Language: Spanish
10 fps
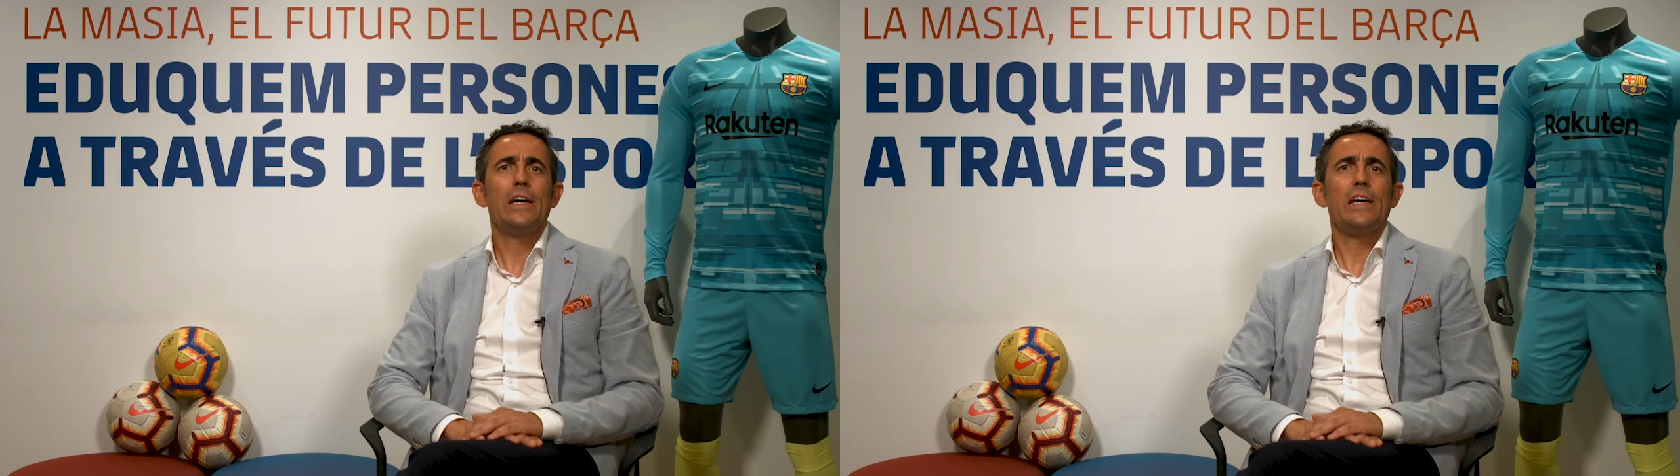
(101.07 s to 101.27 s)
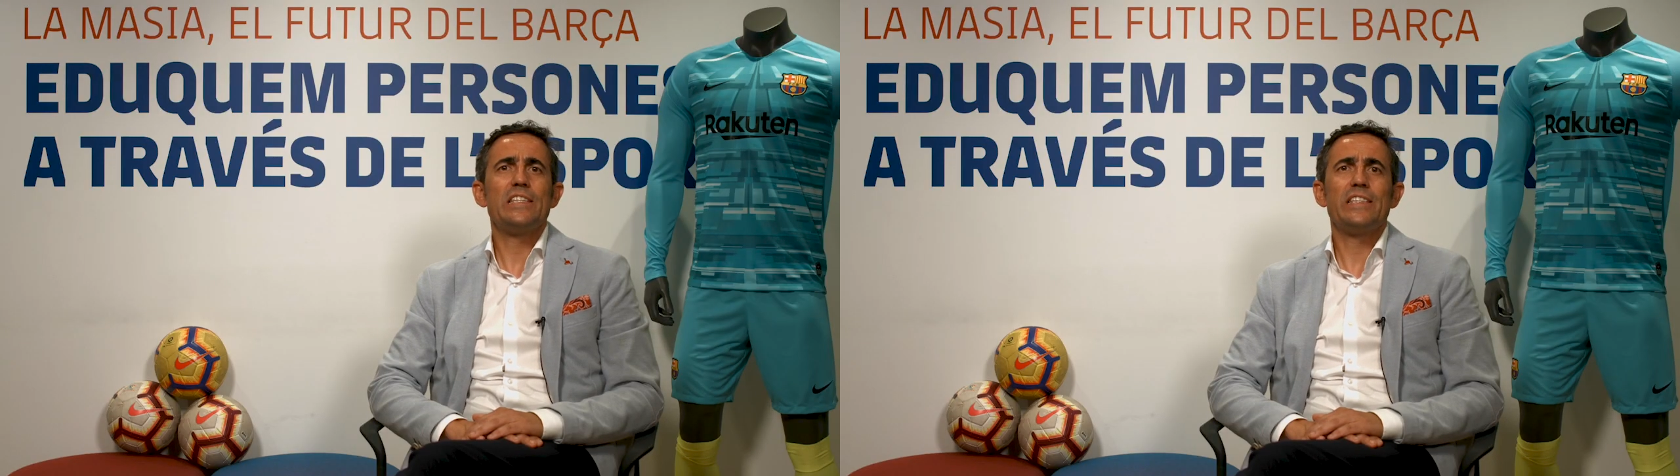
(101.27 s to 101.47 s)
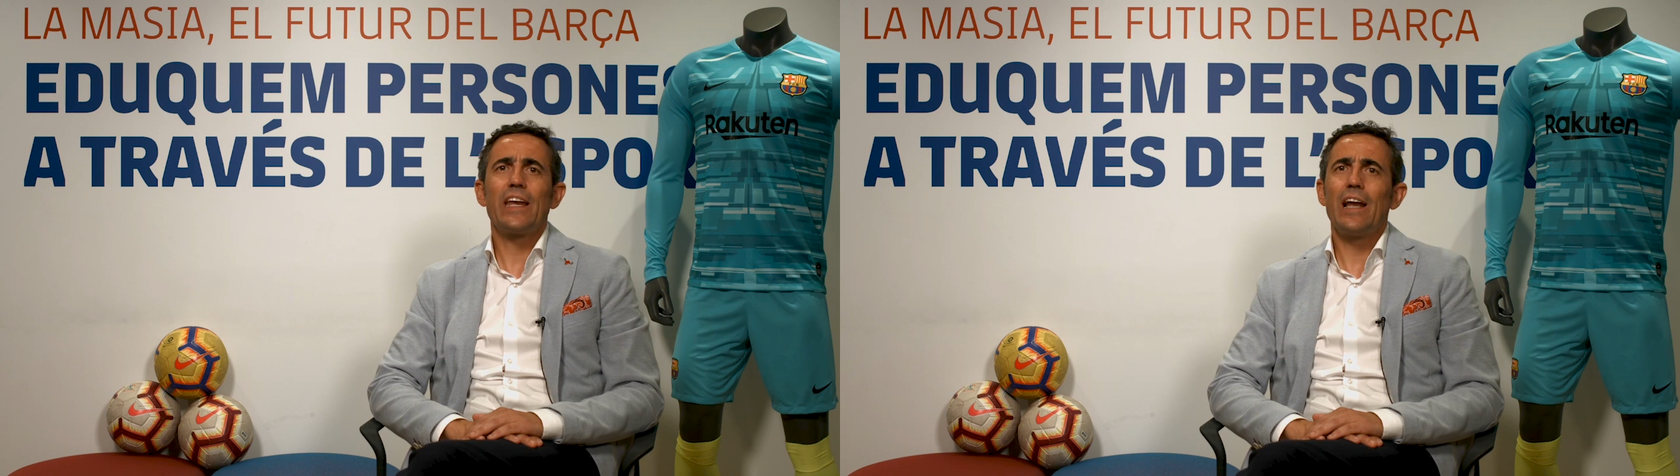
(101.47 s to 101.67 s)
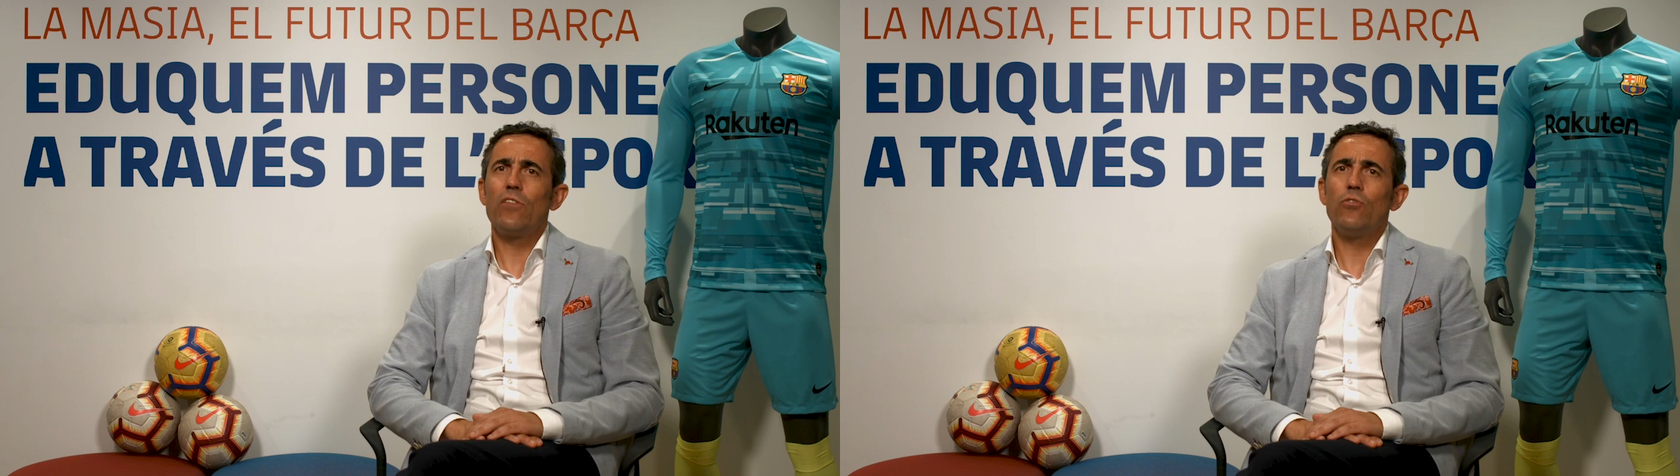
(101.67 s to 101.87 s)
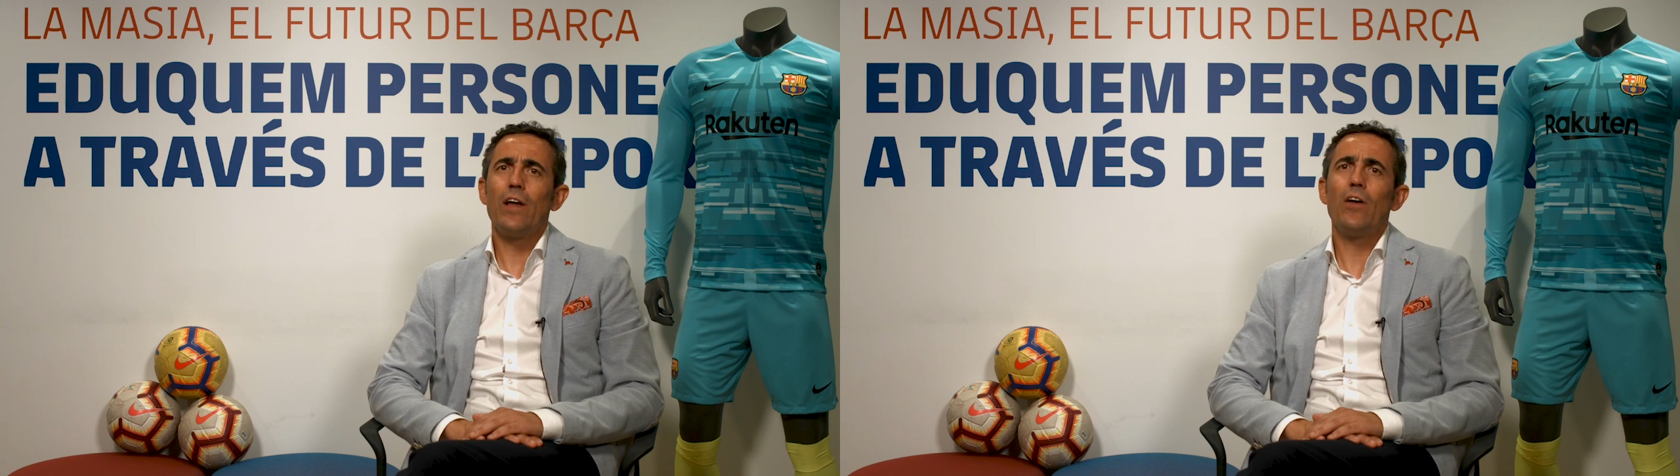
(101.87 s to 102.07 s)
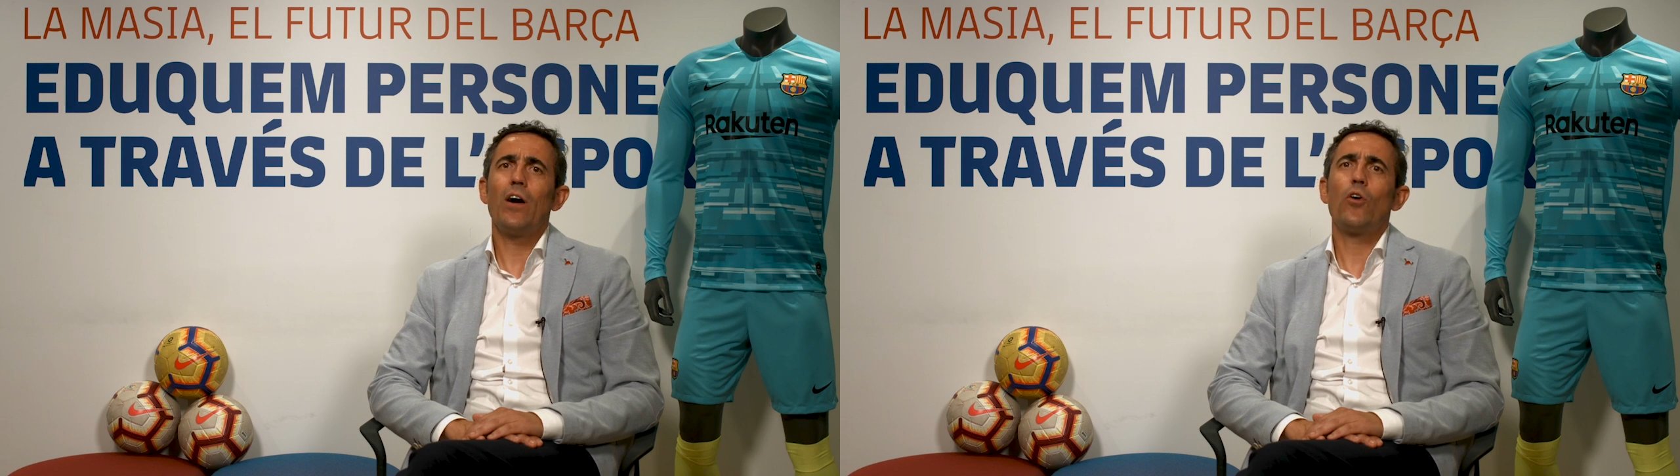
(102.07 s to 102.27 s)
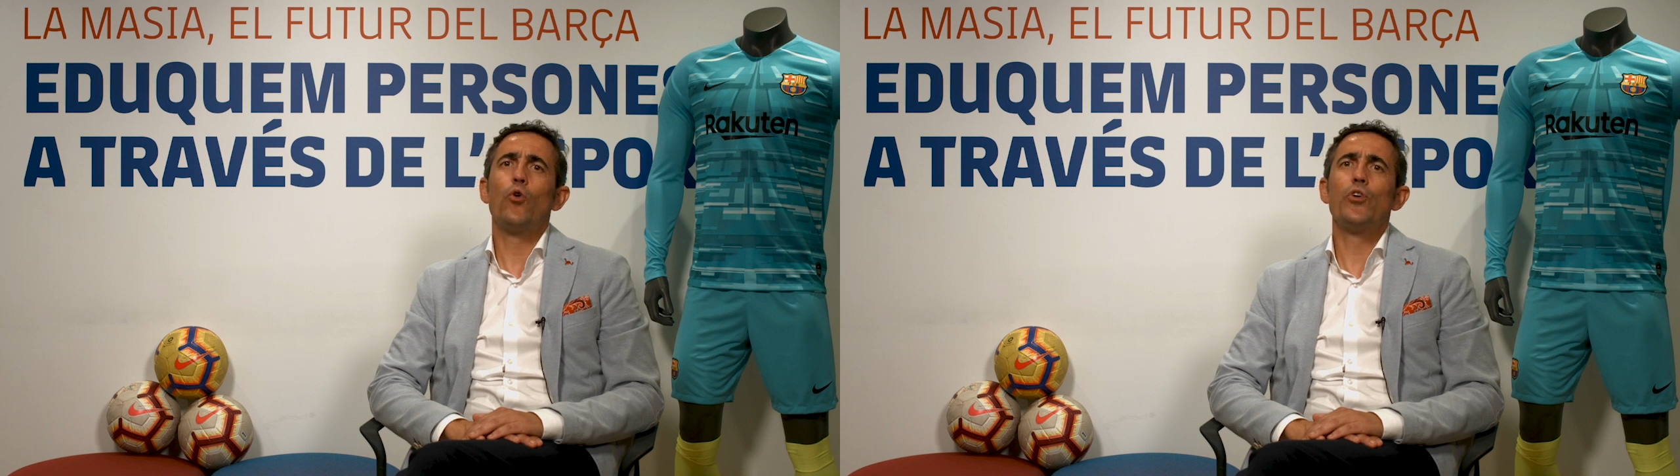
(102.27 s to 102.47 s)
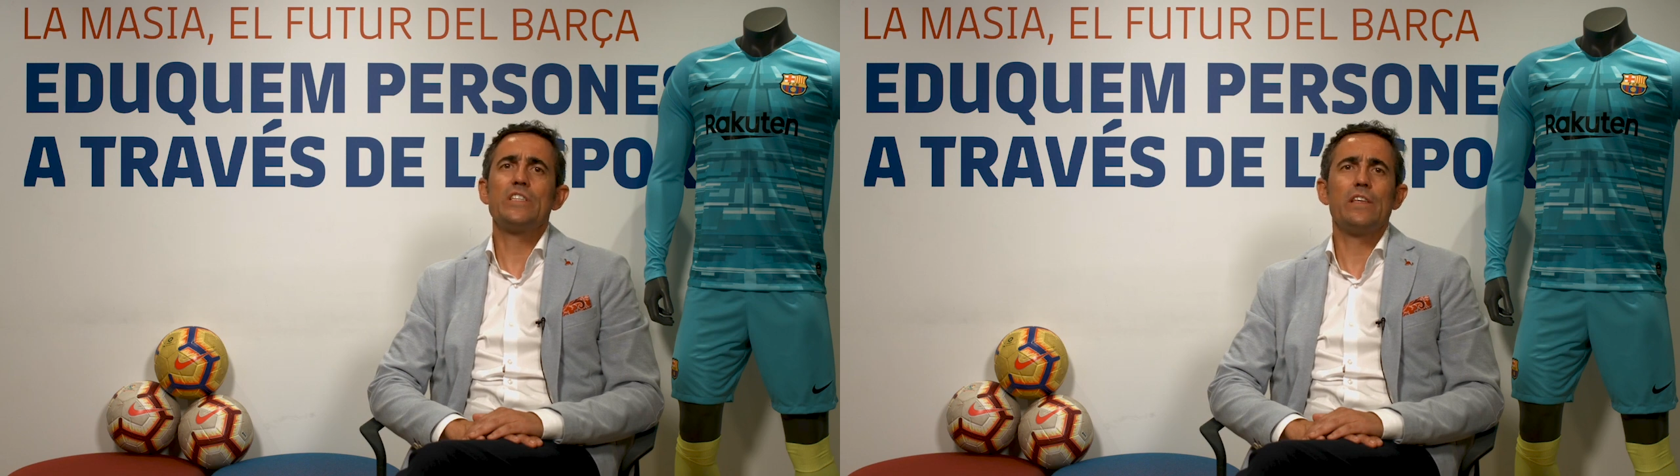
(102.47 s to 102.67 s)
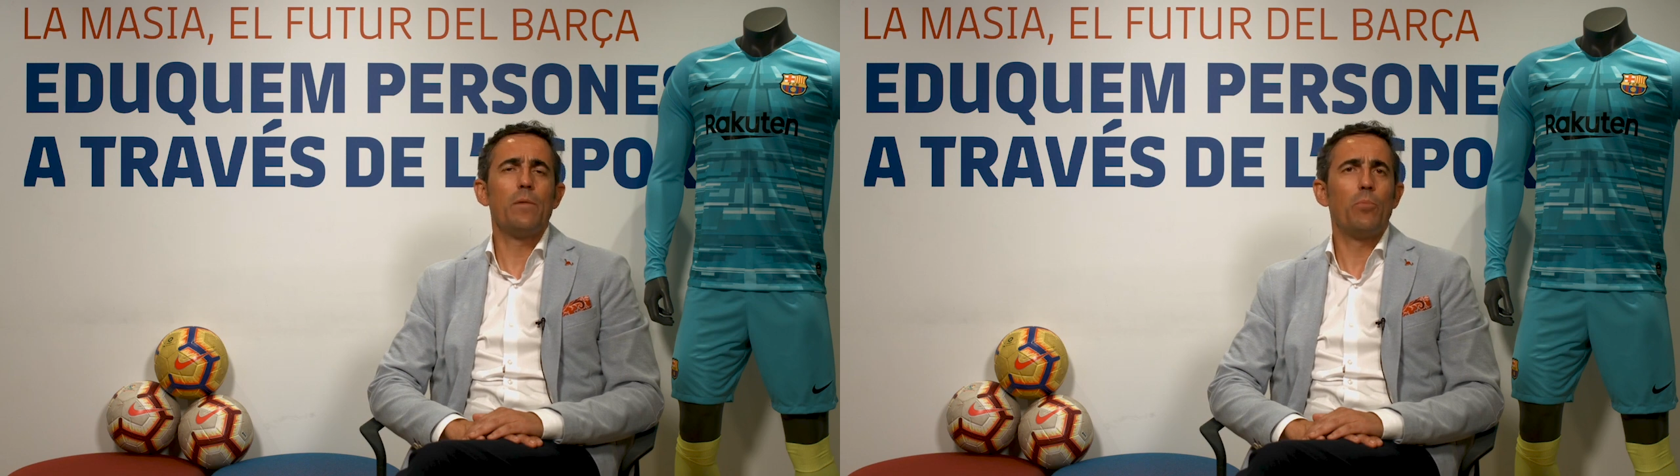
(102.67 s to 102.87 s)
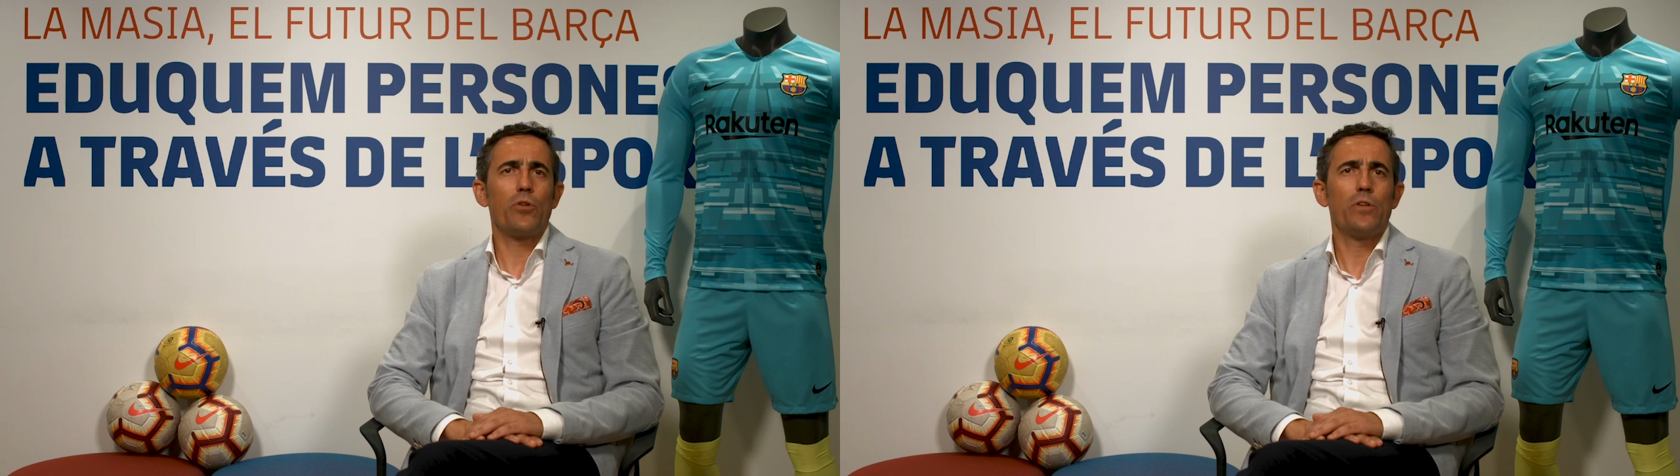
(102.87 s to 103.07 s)
esté relacionada con este
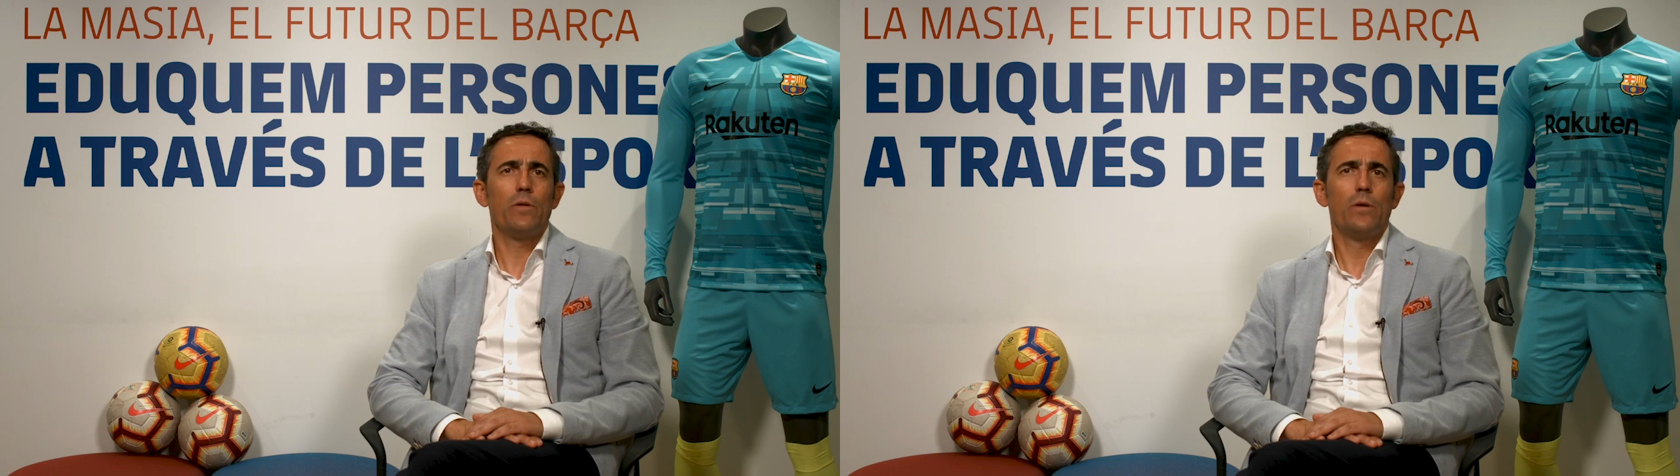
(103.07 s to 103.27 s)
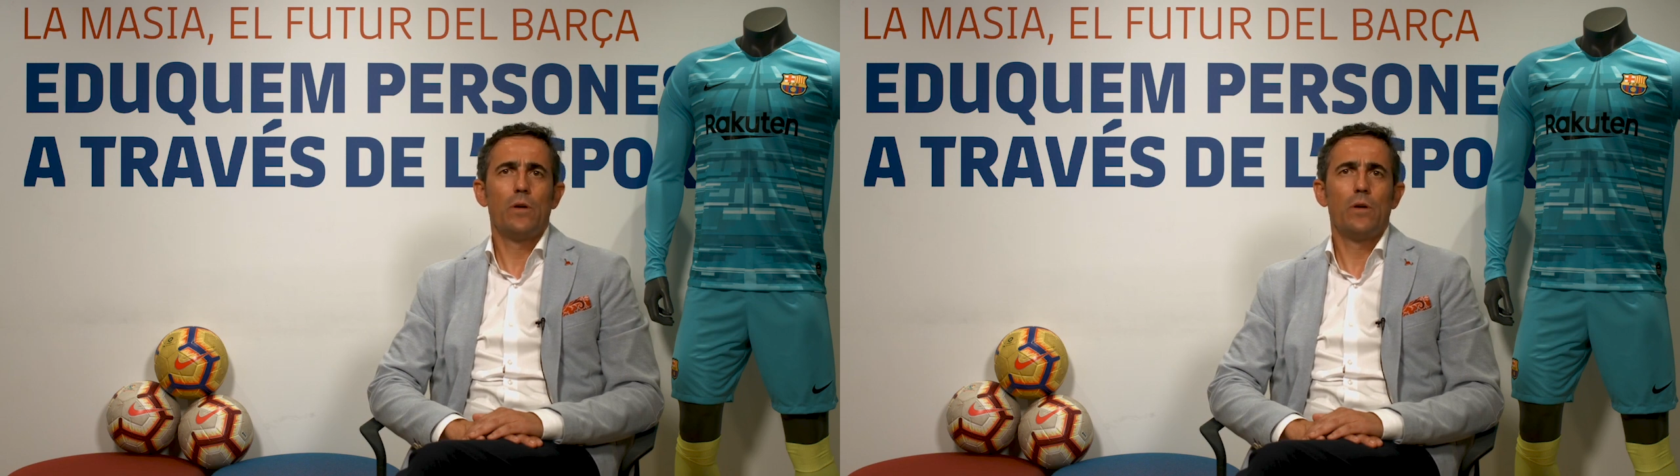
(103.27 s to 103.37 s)
deporte.